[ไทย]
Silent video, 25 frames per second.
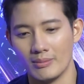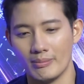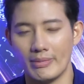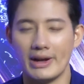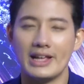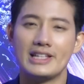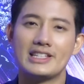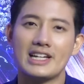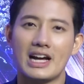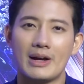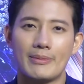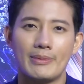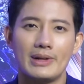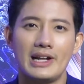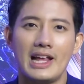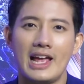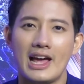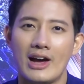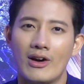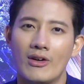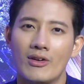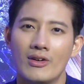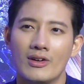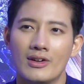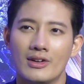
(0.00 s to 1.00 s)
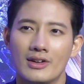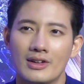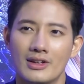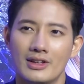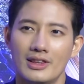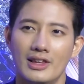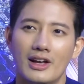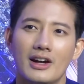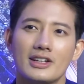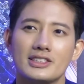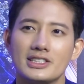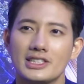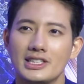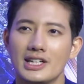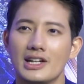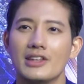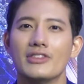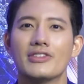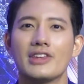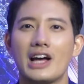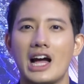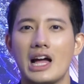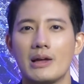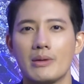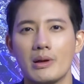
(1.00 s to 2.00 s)
บริจาคไปแล้วแล้วก็จะเดิน
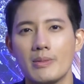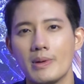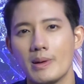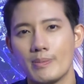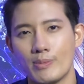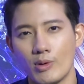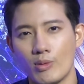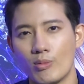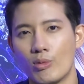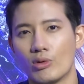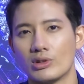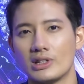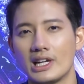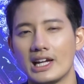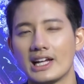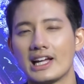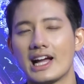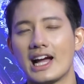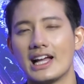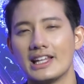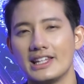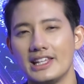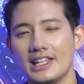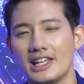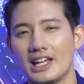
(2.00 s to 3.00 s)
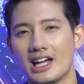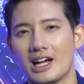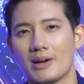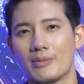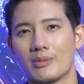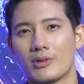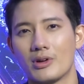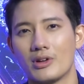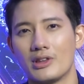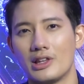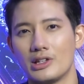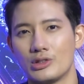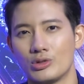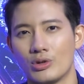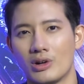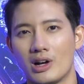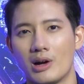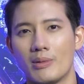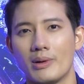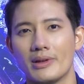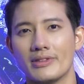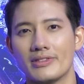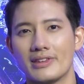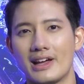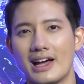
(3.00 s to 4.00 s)
สายเพื่อไปโปรโมทรายการนี้ครับก็ในช่วง
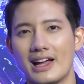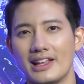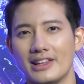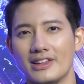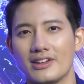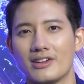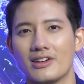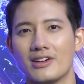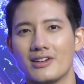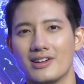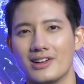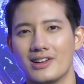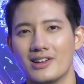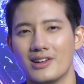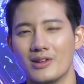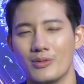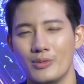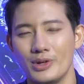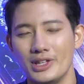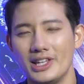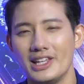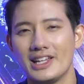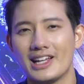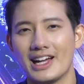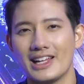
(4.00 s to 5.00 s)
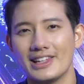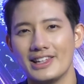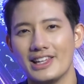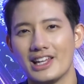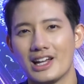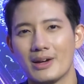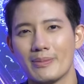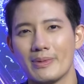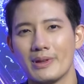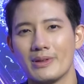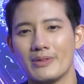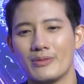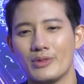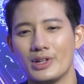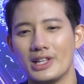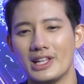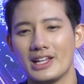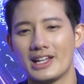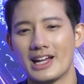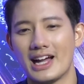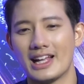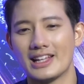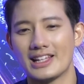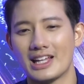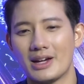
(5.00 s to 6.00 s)
ข้าวพรรษานี้ก็วิธีการนี้ก็เป็นวิ
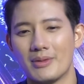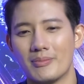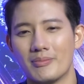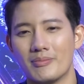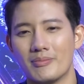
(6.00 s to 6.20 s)
ธีการ